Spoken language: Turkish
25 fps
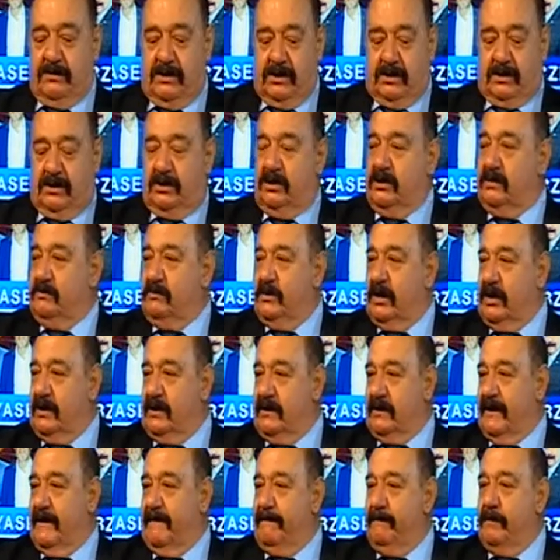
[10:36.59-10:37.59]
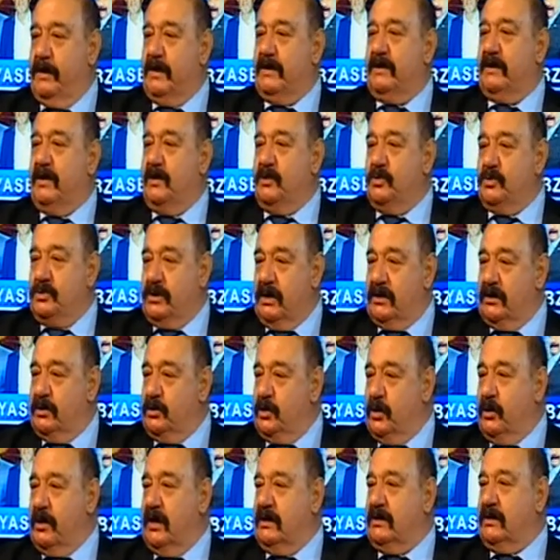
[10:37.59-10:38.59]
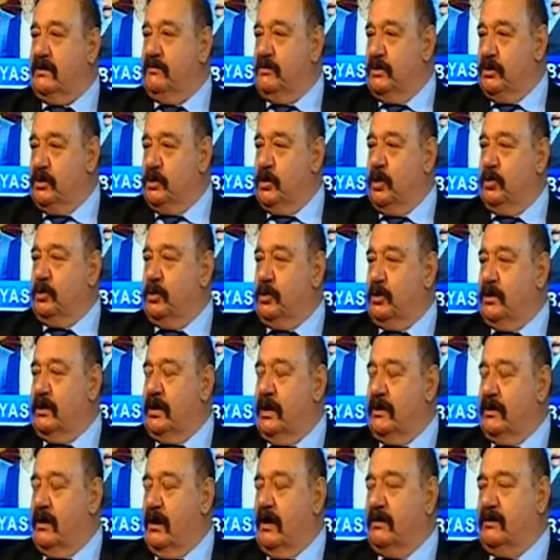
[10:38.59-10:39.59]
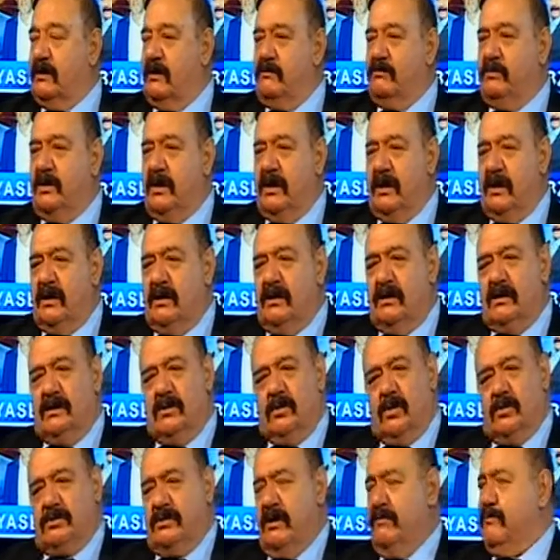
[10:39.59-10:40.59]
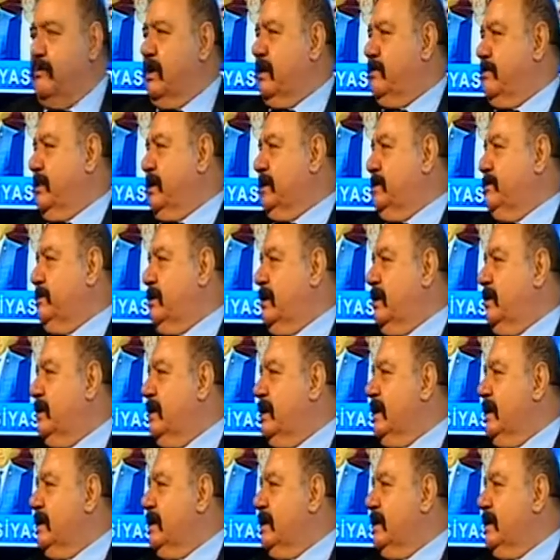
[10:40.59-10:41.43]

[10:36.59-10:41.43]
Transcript: Gittiğim yerde benden önceki yönetimi kötüleyen adamlara iyi gözden bakmadım ya.